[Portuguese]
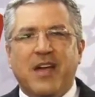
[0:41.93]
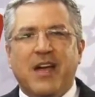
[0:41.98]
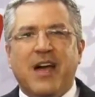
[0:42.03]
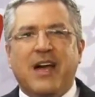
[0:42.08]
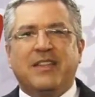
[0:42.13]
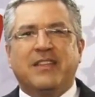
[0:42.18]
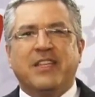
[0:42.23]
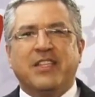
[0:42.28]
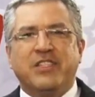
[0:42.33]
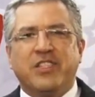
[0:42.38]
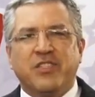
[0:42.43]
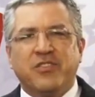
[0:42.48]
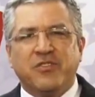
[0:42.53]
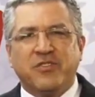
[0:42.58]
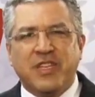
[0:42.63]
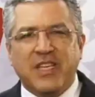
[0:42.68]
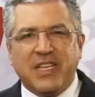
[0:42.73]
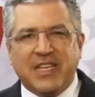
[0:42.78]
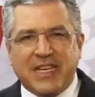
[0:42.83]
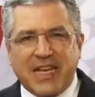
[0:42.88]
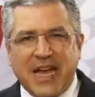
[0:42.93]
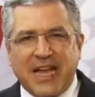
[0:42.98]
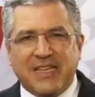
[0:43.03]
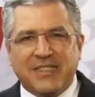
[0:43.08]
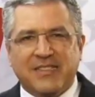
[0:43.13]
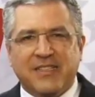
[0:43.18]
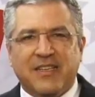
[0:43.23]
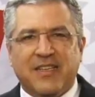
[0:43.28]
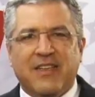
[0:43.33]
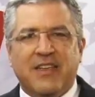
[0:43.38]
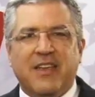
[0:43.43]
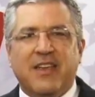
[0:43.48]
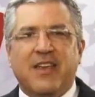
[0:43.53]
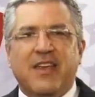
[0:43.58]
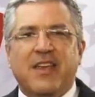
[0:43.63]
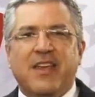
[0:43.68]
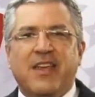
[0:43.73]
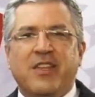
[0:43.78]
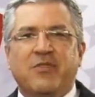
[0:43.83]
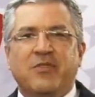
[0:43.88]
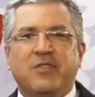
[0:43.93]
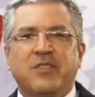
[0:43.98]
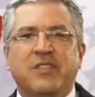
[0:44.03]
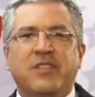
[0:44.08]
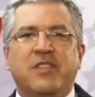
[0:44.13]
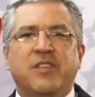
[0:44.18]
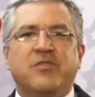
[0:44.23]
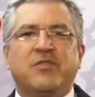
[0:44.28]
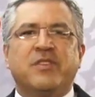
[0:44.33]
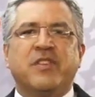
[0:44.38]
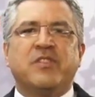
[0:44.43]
atendidos em casa, reduzem seus